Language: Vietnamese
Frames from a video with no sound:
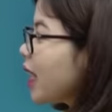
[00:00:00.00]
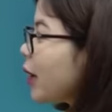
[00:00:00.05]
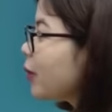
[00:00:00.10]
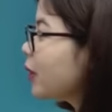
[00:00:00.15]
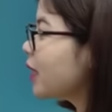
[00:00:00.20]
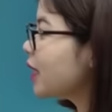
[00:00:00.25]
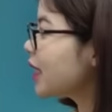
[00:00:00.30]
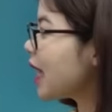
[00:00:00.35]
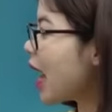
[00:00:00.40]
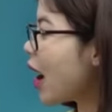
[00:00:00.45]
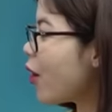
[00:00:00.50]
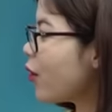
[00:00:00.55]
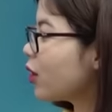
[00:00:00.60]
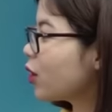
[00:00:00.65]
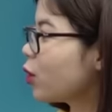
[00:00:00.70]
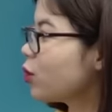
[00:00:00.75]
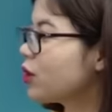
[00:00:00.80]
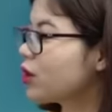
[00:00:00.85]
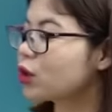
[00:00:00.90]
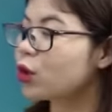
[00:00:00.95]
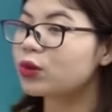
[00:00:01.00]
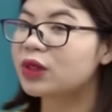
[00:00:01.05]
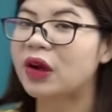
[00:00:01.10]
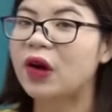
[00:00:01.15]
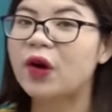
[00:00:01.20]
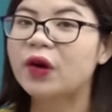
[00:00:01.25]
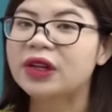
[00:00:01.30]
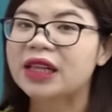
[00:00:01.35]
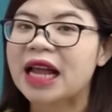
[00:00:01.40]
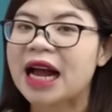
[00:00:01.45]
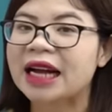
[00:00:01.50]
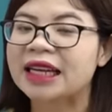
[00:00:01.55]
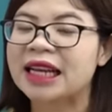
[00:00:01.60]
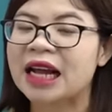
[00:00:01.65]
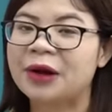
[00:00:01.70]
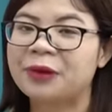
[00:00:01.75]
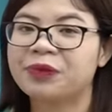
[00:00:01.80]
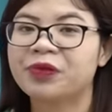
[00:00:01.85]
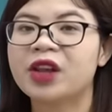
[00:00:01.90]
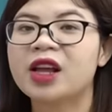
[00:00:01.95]
đọc như sau cùng, cùng nhau ôn lại
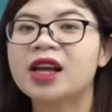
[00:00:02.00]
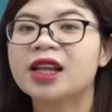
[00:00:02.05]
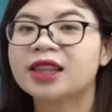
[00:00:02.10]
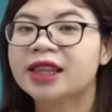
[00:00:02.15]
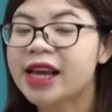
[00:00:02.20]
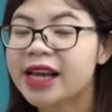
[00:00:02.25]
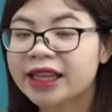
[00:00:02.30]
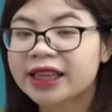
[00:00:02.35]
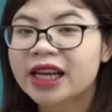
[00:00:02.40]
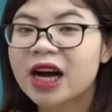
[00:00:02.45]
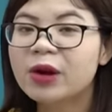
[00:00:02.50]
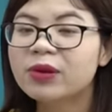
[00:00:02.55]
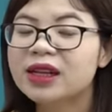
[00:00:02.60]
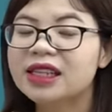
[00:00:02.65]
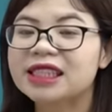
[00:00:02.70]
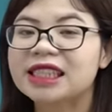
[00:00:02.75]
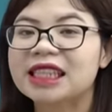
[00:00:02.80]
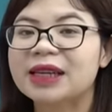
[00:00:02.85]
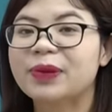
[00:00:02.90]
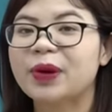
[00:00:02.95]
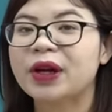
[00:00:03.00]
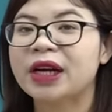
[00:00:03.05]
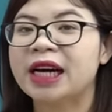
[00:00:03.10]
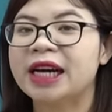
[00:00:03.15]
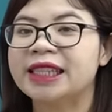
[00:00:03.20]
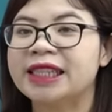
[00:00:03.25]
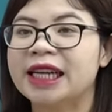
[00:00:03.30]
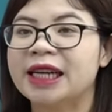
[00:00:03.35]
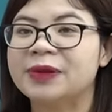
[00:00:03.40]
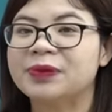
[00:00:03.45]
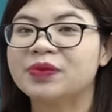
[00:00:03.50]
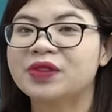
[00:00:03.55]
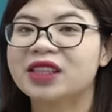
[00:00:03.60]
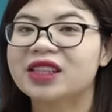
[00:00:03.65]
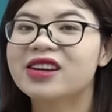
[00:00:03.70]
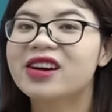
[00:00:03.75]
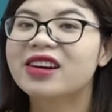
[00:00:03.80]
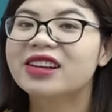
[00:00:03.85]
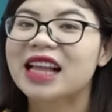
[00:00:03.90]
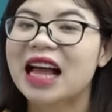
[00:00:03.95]
nào thịt không là gì nhỉ mọi người nhỉ
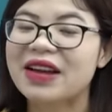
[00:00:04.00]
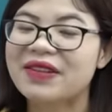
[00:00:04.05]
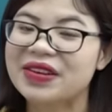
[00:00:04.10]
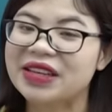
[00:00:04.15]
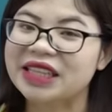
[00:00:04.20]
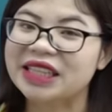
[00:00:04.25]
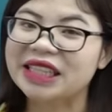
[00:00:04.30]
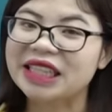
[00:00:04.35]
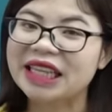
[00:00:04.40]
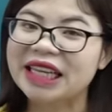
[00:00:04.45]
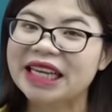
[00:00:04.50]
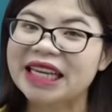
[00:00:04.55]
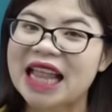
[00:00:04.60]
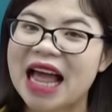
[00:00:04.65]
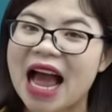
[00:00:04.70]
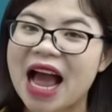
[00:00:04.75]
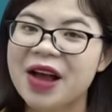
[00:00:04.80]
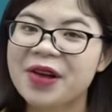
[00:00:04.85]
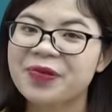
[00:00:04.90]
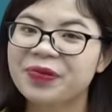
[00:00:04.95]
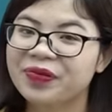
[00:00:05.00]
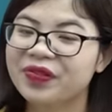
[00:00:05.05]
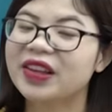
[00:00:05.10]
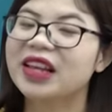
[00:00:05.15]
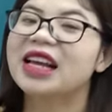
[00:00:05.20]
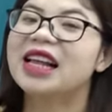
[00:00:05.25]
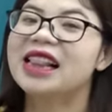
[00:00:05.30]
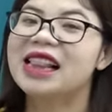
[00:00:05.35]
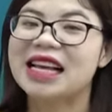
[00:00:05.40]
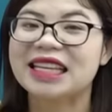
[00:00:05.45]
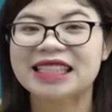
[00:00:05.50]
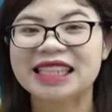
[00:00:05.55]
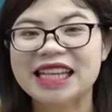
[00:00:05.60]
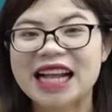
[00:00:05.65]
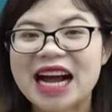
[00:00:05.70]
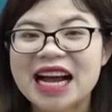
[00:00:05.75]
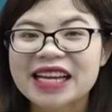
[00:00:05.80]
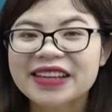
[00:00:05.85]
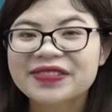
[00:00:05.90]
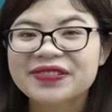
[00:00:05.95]
ngược lại với kuni là là gì
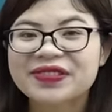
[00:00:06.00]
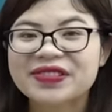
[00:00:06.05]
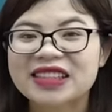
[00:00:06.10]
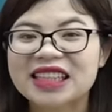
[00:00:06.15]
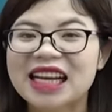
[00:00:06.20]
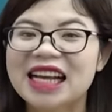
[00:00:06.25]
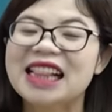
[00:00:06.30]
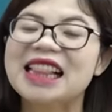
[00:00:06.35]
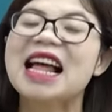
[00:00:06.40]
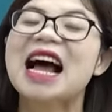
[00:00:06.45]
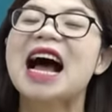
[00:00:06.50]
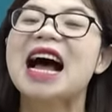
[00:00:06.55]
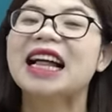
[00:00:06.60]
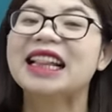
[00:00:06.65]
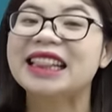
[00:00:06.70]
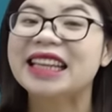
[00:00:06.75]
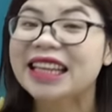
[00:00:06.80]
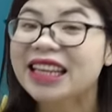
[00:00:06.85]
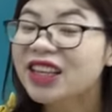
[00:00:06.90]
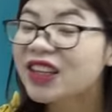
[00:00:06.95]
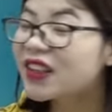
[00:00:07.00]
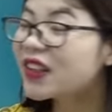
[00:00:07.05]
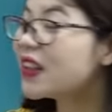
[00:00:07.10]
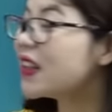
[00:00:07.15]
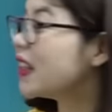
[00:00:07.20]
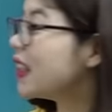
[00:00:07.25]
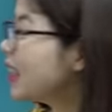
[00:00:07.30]
đấy là ni cự